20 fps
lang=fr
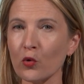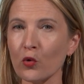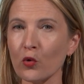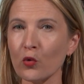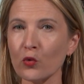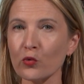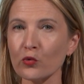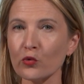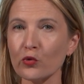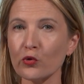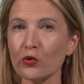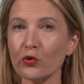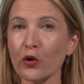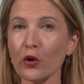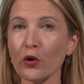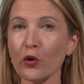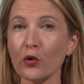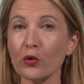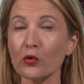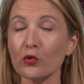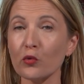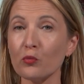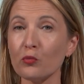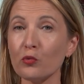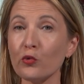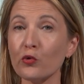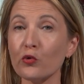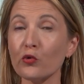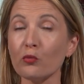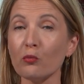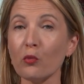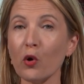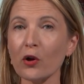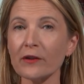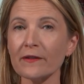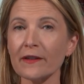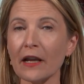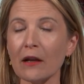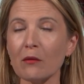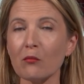le conducteur de bus
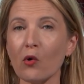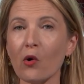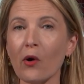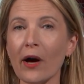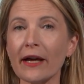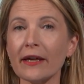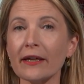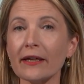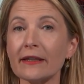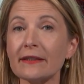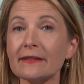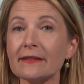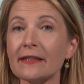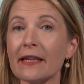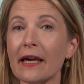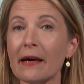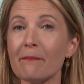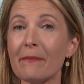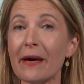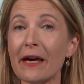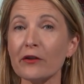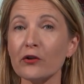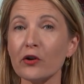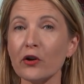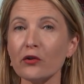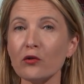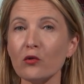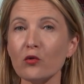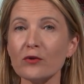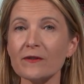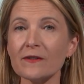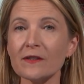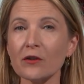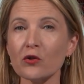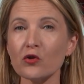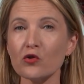mortellement agressé à Bayonne le 5